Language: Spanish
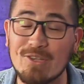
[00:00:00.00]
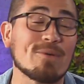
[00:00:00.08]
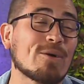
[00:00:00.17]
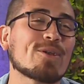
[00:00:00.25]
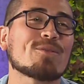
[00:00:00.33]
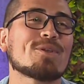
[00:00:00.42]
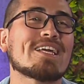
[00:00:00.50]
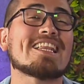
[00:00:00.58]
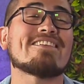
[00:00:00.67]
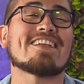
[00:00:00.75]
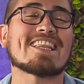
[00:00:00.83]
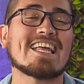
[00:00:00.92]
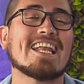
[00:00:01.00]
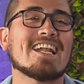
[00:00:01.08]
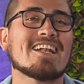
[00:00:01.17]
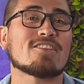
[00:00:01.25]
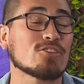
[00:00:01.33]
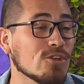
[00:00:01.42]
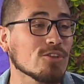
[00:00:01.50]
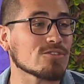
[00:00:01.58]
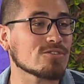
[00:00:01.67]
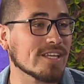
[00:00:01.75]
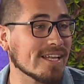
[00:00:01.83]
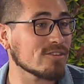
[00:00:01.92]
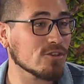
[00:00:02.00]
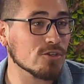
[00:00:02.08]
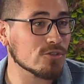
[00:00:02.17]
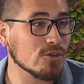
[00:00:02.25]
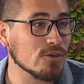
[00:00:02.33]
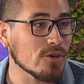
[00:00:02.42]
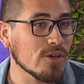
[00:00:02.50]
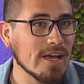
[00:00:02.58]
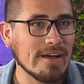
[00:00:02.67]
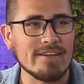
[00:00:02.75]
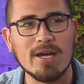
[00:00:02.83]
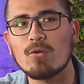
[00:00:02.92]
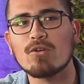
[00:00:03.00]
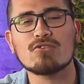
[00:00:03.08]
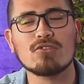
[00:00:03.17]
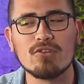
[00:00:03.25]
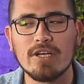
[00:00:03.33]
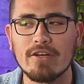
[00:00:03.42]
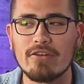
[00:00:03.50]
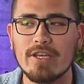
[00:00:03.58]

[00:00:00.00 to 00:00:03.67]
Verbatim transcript: Yo me acuerdo porque de verdad eran todos, eran todos, todos. Había uno solo que no